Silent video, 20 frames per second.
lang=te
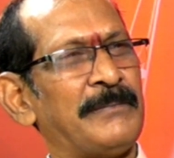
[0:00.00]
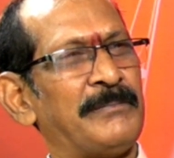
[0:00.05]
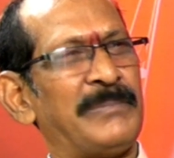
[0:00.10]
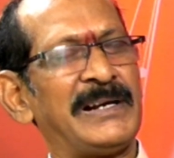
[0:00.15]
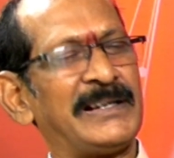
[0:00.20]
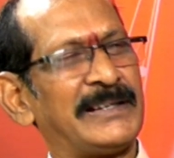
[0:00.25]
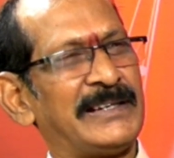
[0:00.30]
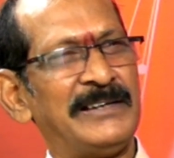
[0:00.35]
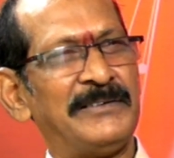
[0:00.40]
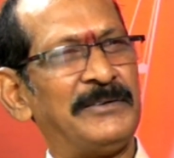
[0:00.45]

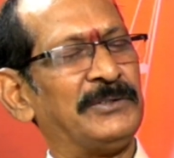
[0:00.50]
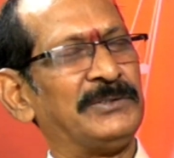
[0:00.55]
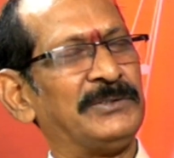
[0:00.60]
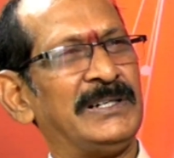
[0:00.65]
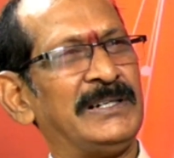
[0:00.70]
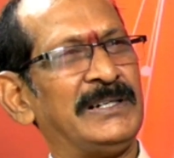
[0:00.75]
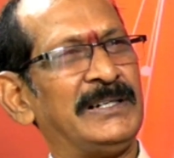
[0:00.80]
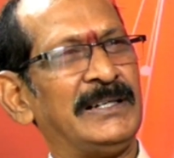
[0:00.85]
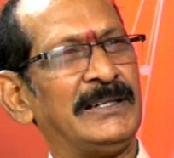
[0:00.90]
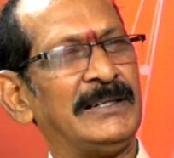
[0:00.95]

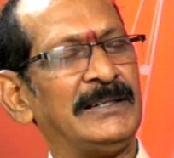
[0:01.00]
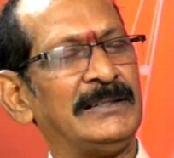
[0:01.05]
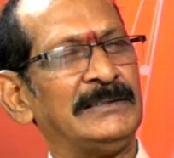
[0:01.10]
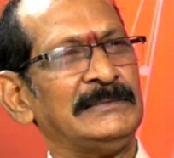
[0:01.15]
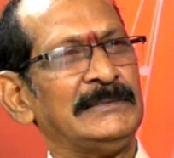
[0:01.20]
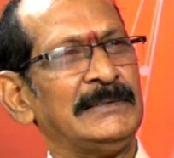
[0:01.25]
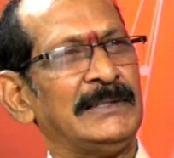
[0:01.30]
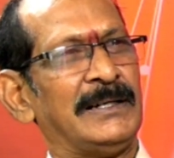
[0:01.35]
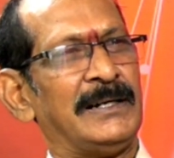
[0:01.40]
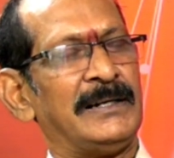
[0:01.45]
మనకేమవుద్దంటే
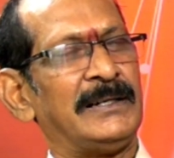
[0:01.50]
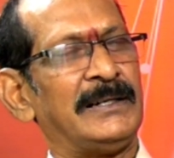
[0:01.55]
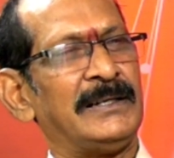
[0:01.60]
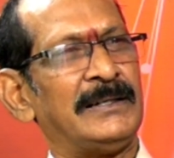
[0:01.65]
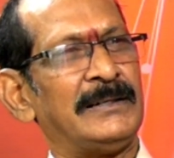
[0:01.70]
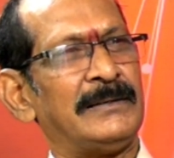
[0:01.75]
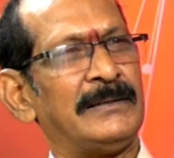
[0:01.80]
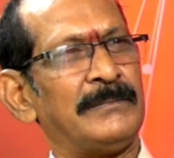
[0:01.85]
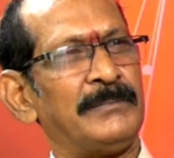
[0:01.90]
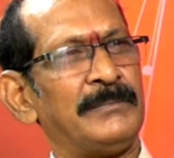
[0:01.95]
అంటే
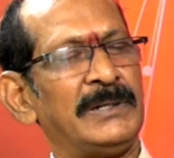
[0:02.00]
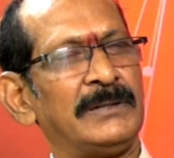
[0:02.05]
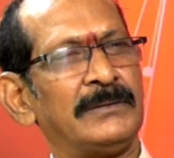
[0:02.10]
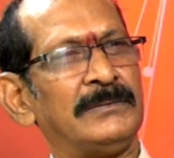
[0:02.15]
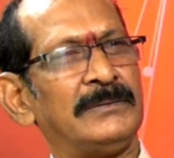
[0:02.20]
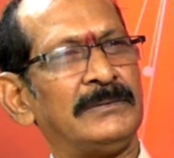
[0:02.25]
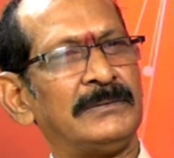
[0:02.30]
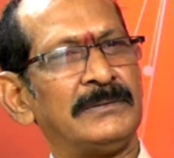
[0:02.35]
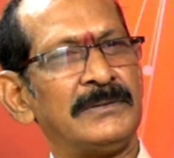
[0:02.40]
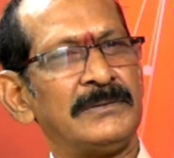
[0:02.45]
మీకు
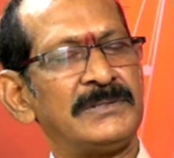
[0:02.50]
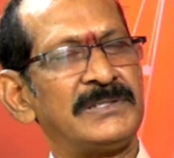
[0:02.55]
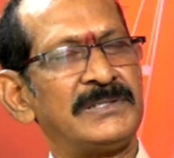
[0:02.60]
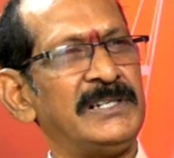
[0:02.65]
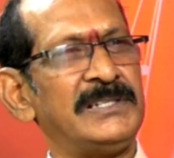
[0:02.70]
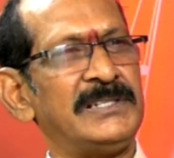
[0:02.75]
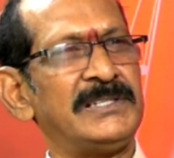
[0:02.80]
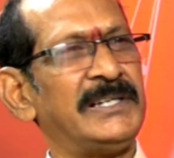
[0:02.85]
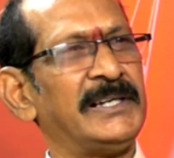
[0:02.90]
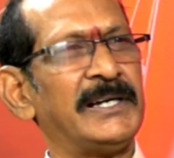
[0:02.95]

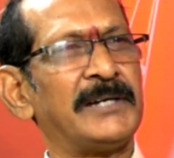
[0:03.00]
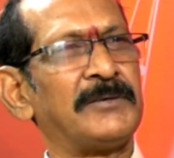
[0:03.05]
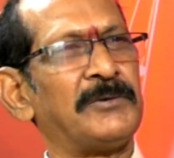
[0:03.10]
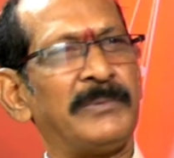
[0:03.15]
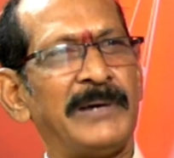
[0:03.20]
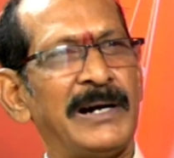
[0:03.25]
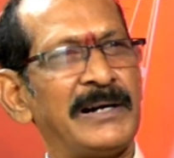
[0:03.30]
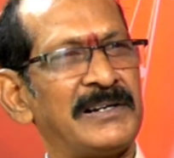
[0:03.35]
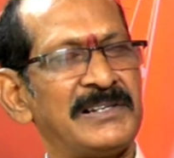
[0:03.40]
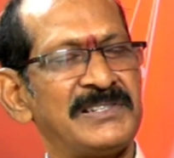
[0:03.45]
శ్రీశ్రీ గారు ఒక
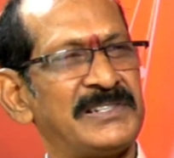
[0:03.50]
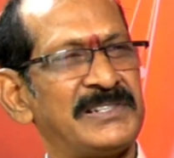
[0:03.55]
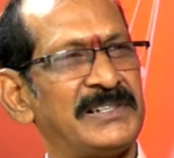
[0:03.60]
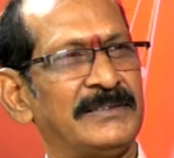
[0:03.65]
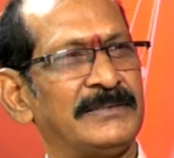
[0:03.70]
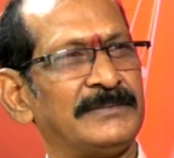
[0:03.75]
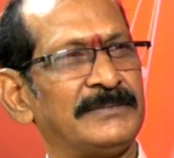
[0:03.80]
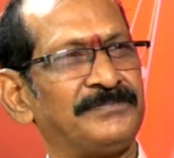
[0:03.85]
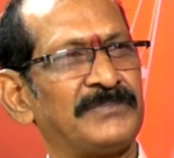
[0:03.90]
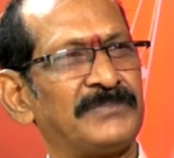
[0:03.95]
పాట
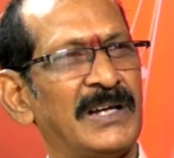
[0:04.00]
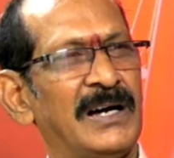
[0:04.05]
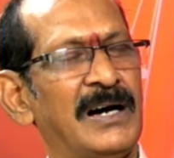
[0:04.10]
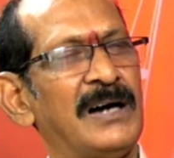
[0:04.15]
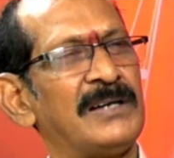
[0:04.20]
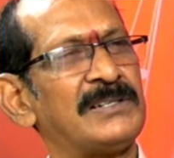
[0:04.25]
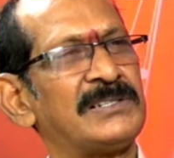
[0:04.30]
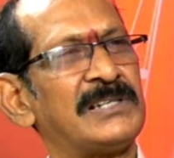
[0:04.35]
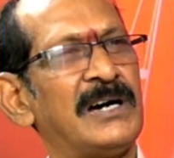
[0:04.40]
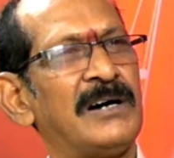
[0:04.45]
రాశాడు
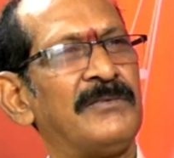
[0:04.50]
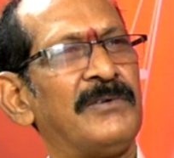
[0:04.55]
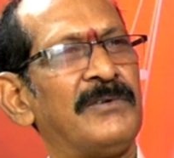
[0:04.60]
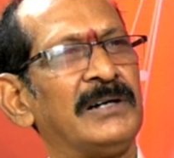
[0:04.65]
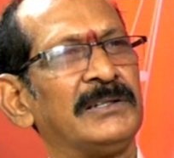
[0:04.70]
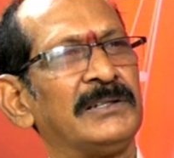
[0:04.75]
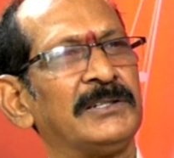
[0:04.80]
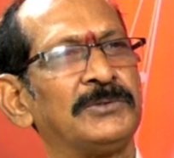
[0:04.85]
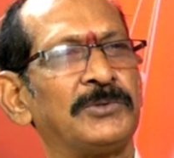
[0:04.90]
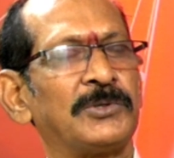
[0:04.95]

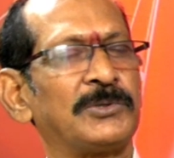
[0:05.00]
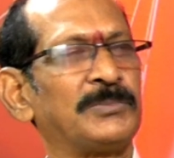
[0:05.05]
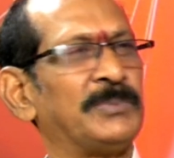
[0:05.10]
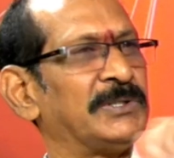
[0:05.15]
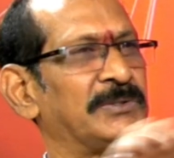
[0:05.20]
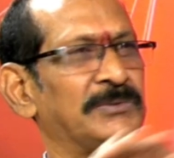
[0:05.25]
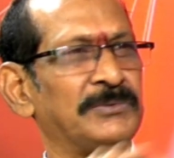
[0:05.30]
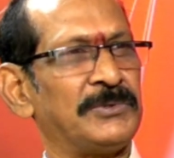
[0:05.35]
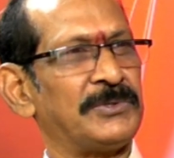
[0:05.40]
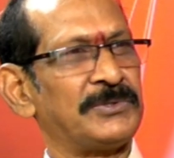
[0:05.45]
ఆశావాద
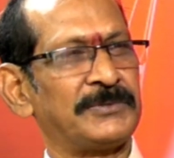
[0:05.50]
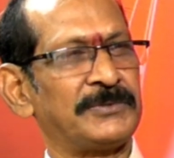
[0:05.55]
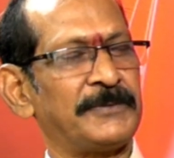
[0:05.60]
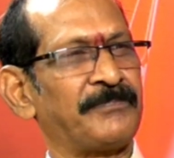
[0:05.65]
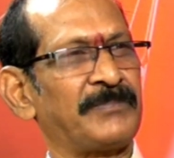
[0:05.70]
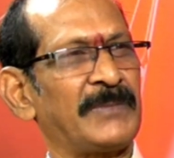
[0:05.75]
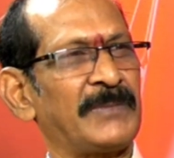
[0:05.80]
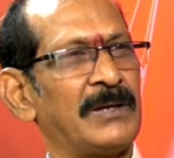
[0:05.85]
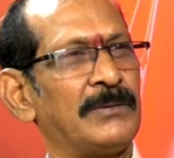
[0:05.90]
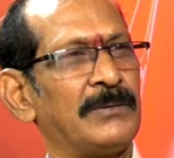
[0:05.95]
దృక్పథం కోసం
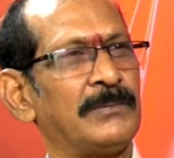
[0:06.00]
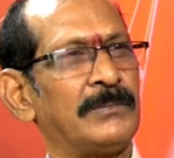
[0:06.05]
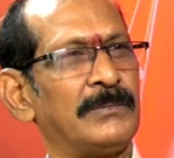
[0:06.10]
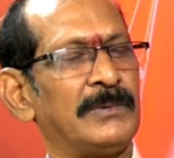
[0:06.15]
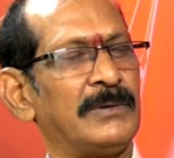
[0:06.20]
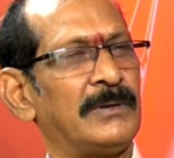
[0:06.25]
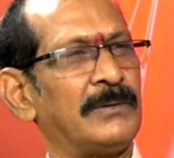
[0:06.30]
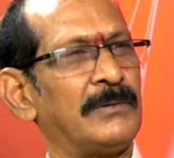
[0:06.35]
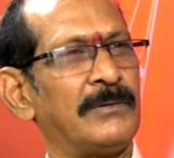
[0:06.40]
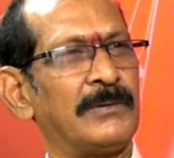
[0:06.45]

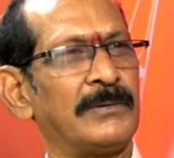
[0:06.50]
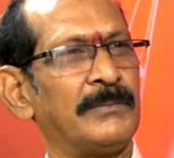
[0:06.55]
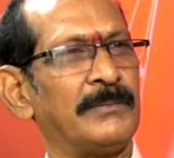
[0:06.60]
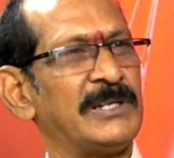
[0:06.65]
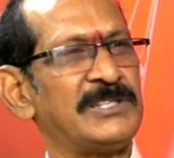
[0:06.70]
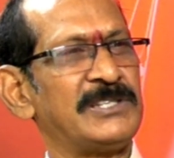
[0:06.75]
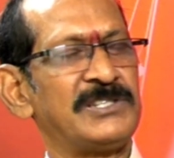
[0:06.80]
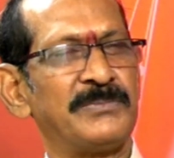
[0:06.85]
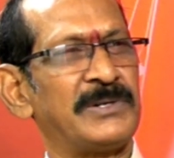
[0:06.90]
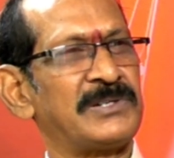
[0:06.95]

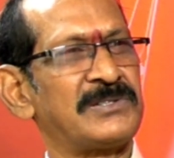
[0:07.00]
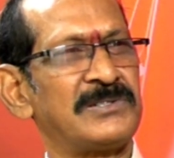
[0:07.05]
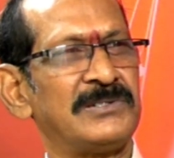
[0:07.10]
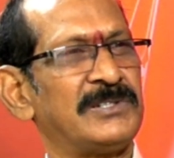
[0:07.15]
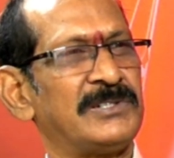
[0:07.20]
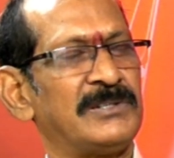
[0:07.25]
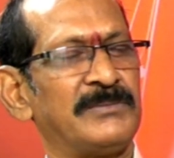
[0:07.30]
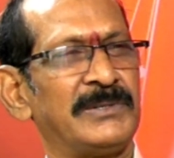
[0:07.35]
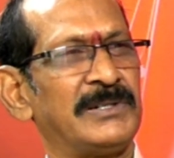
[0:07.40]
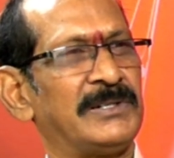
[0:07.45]
మంచి మనసుల
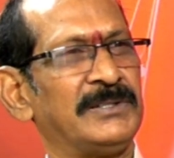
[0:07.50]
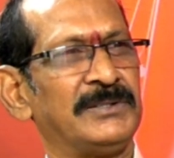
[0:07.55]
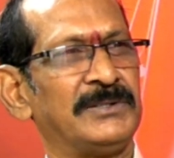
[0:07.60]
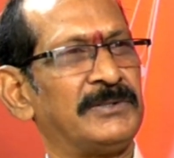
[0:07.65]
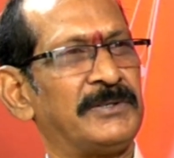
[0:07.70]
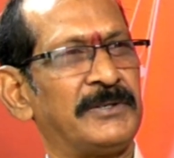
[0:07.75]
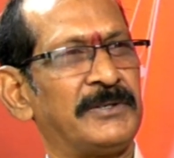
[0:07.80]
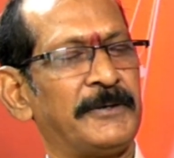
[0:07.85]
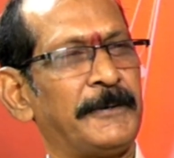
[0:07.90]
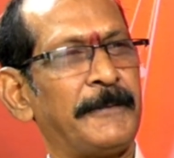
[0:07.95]
సినిమాలో
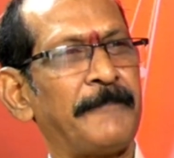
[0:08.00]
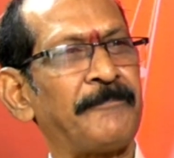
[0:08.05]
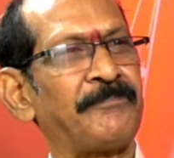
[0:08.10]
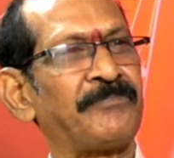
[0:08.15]
ఇందులోనూ